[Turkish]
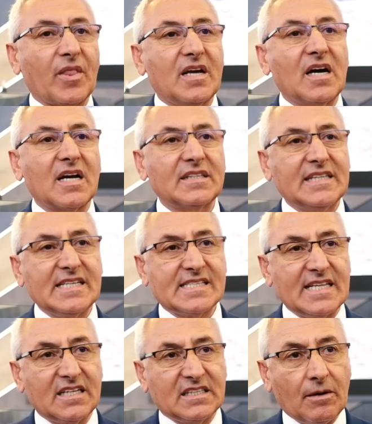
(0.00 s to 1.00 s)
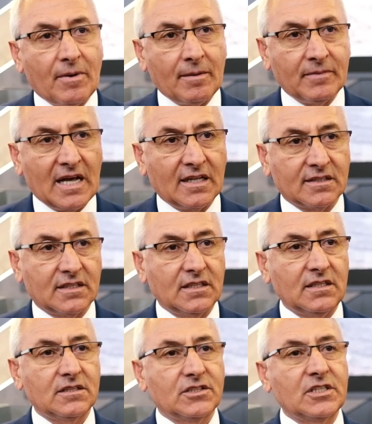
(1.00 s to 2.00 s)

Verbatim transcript: kara testleri tamamlandı.